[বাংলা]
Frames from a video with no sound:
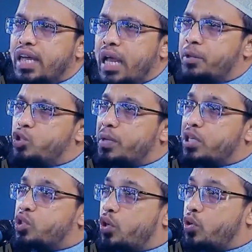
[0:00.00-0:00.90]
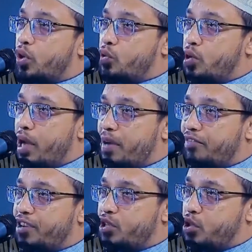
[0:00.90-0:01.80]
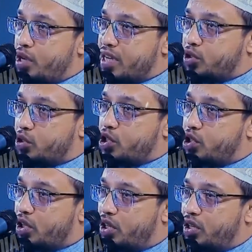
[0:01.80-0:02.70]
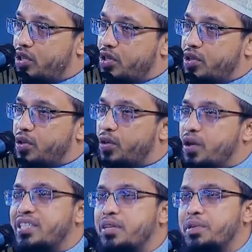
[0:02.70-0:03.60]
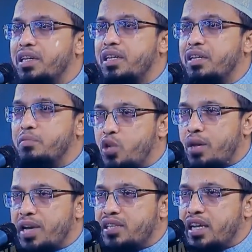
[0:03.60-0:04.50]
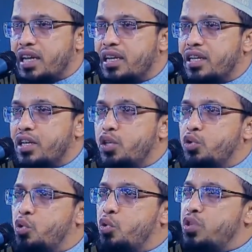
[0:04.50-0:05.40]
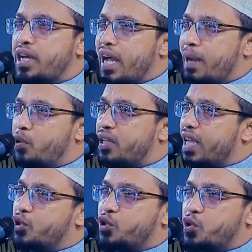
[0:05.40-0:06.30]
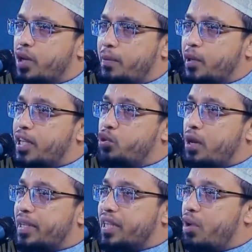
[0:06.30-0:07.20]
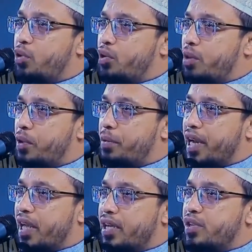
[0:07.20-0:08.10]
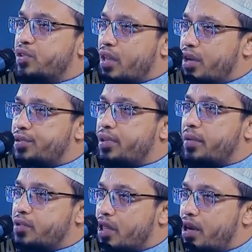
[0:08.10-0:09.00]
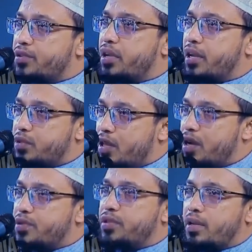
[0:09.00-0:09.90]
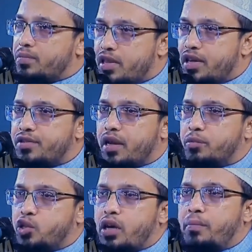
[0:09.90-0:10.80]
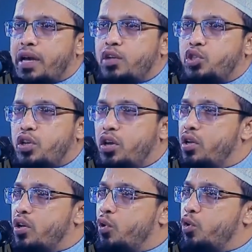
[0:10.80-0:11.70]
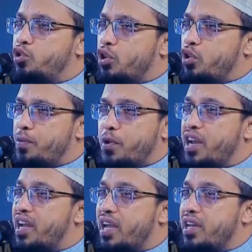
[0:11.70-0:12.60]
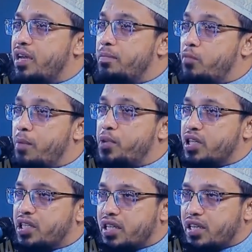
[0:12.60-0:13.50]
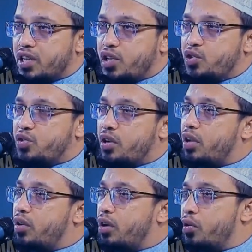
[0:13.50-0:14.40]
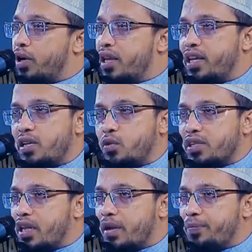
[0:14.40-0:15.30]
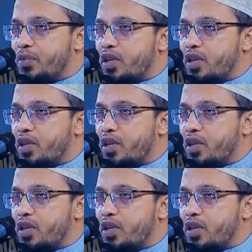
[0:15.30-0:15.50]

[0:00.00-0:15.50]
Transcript: এবং তোমার সকল গুনাহ মাফের জন্য এটা যথেষ্ট হয়ে যাবে মোহতারাম হাজরিন দুরুদের আমলটা এত সুন্দর আমল কিন্তু আবার তাড়াহুড়া করে পড়বেন না সদালাম সদালাম সদালাম সদালাম সংখ্যা বাড়ানোর জন্য হুলস্থুল করে পড়লেন না মোহাম্মতের সাথে সাল্লাহ আলি ওয়াসাল্লাম